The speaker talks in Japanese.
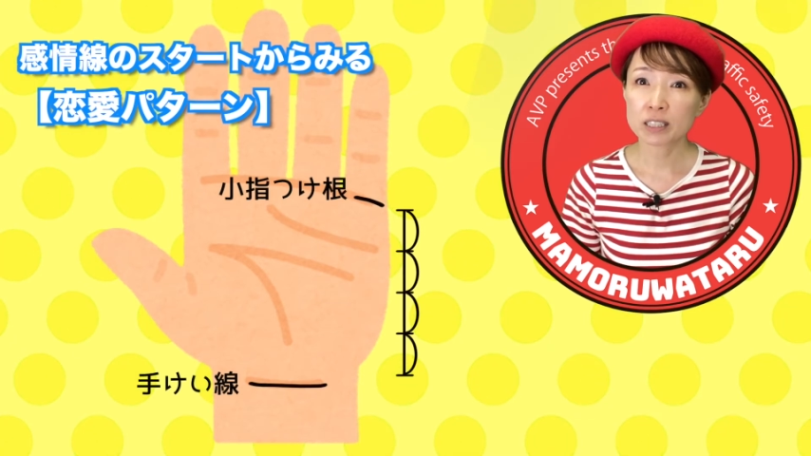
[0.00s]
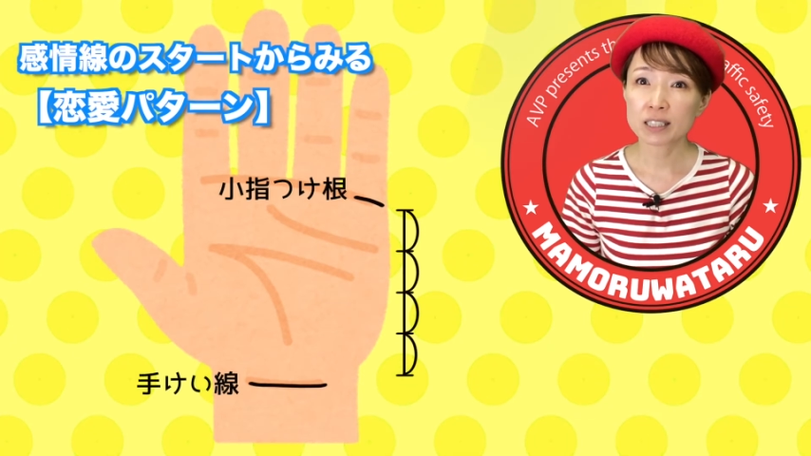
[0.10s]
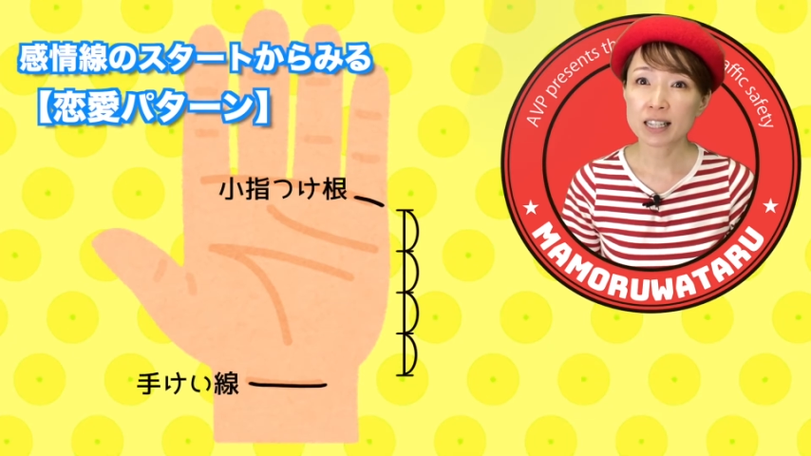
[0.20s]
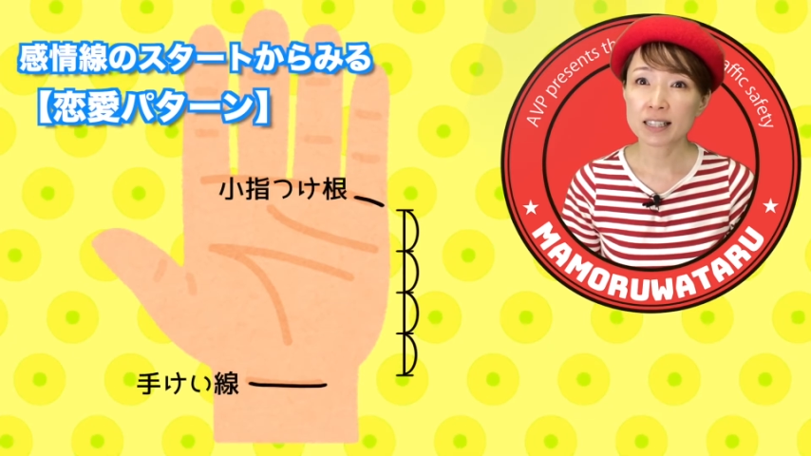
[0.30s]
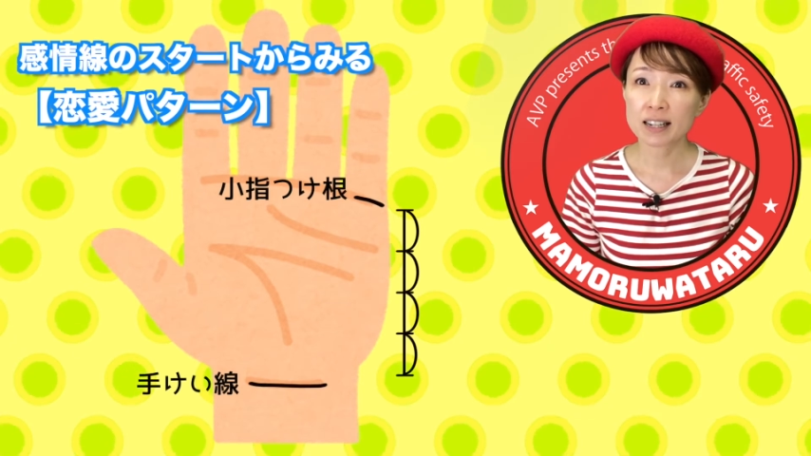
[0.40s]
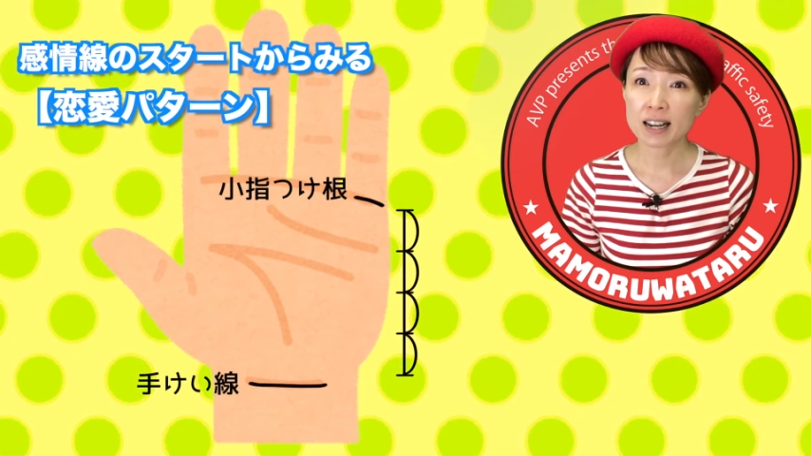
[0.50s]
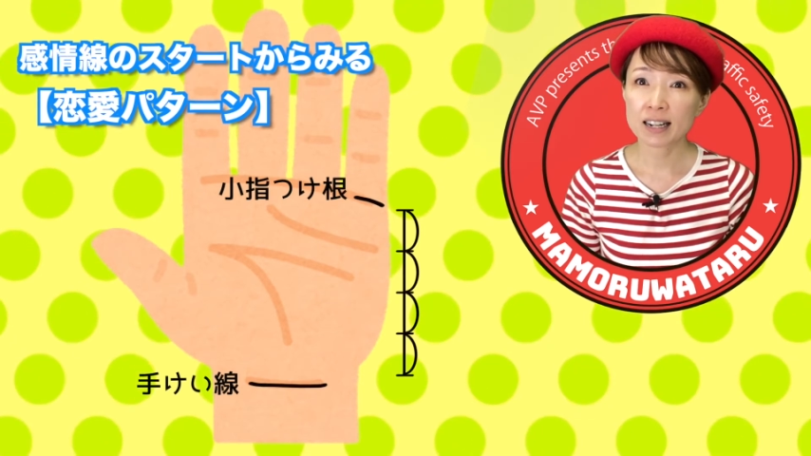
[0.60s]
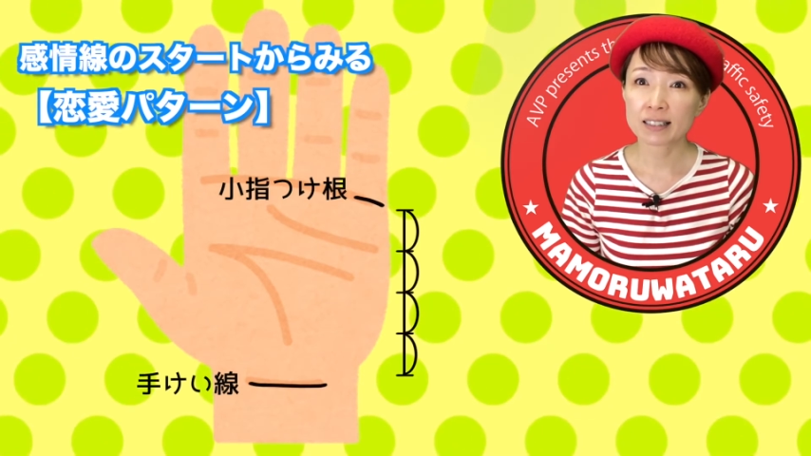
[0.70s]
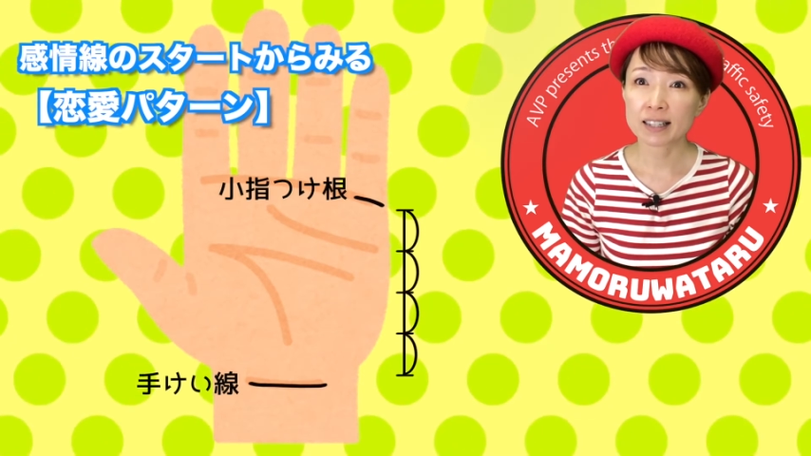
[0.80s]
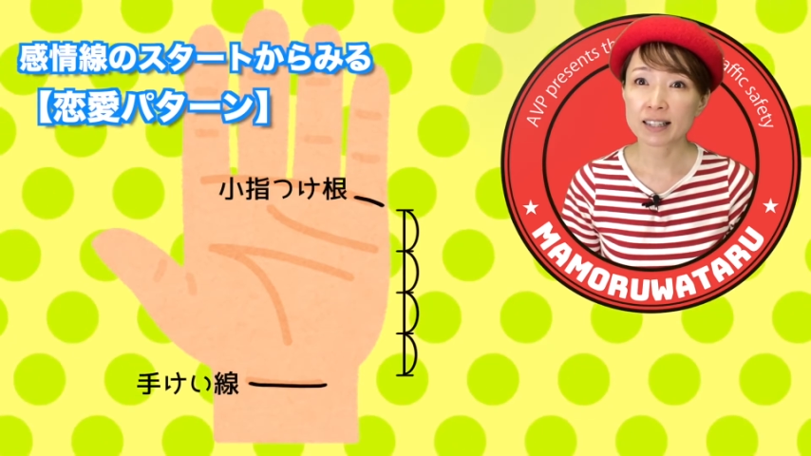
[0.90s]
付け根か
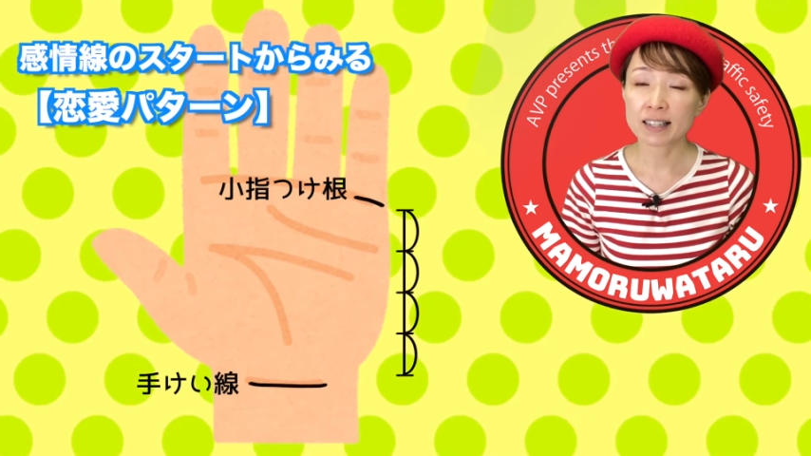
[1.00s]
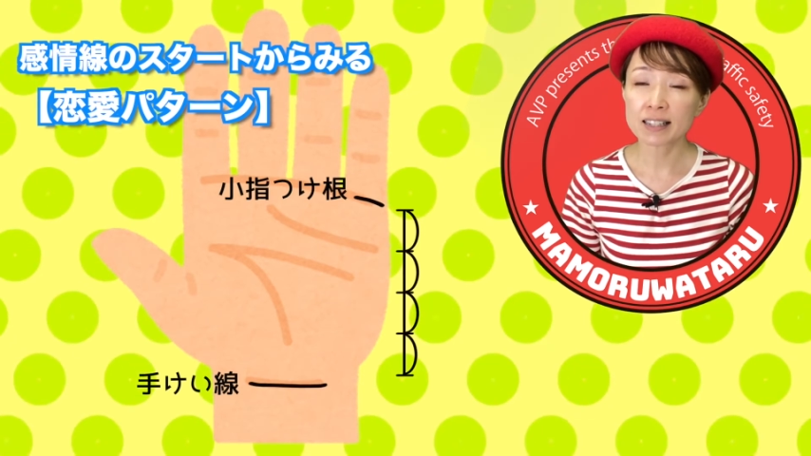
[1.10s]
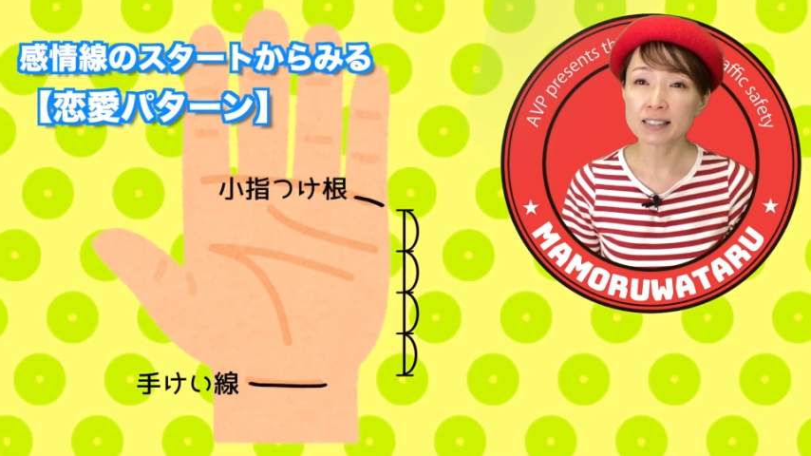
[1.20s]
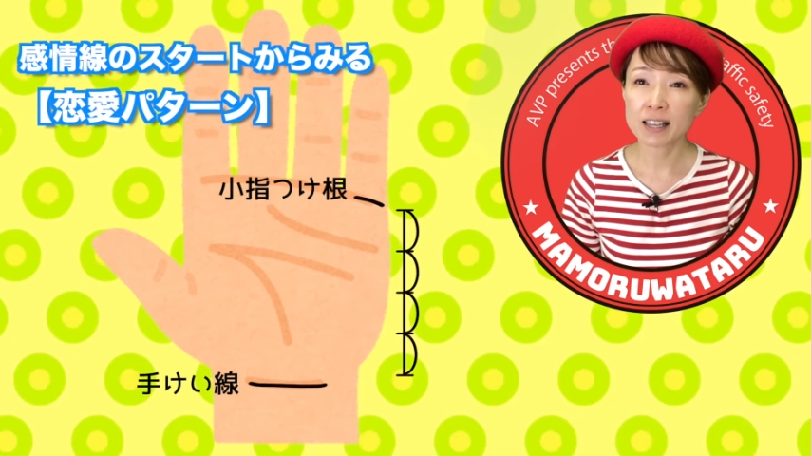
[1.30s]
ら手形